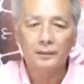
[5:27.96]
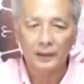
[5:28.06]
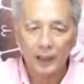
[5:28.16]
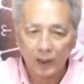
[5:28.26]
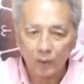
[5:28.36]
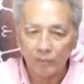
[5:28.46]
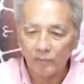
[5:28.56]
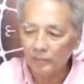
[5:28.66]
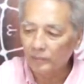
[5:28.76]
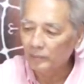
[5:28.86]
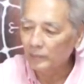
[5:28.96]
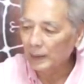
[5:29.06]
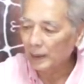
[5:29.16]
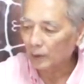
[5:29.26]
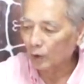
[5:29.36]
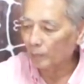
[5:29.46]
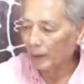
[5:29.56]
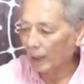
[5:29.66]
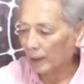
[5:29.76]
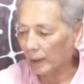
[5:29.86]
สิงหาคมก็เป็
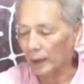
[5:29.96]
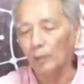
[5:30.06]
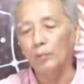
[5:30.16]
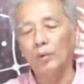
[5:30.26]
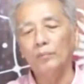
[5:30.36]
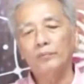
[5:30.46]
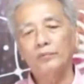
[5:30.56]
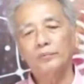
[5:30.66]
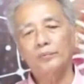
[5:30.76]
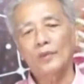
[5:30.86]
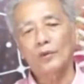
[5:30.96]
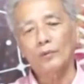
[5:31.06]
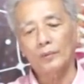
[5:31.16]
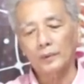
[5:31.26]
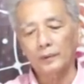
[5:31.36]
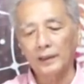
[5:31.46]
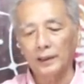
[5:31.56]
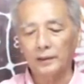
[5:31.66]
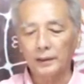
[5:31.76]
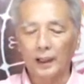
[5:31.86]
นหลักเกณฑ์ของผม วันห
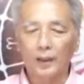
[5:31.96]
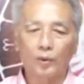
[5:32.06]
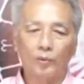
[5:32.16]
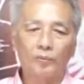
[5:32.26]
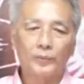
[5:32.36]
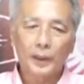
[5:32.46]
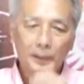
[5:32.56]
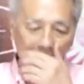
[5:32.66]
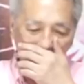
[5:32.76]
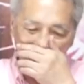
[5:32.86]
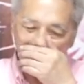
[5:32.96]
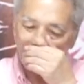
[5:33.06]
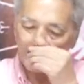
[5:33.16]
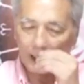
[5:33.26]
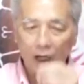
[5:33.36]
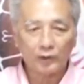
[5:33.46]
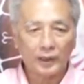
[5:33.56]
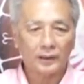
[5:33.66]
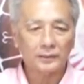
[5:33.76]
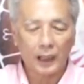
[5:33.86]
นึ่งสิงหาคมในวันนี้ดาว
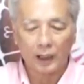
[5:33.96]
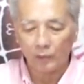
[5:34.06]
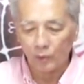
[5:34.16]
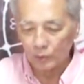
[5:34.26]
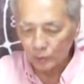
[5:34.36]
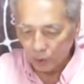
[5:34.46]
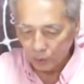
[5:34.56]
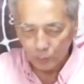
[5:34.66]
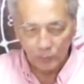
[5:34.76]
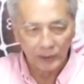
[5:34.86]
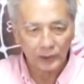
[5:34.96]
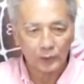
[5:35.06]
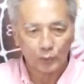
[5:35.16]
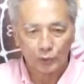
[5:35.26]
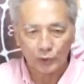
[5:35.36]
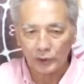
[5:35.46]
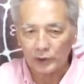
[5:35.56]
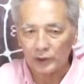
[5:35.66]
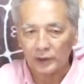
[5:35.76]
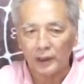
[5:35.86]
ต่าง ๆโคจรอยู่ในจุดที่
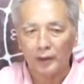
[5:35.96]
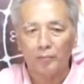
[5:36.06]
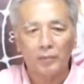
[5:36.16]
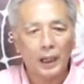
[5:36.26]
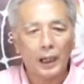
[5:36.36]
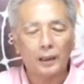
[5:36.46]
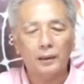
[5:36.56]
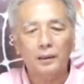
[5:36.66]
ดีเด่นมาก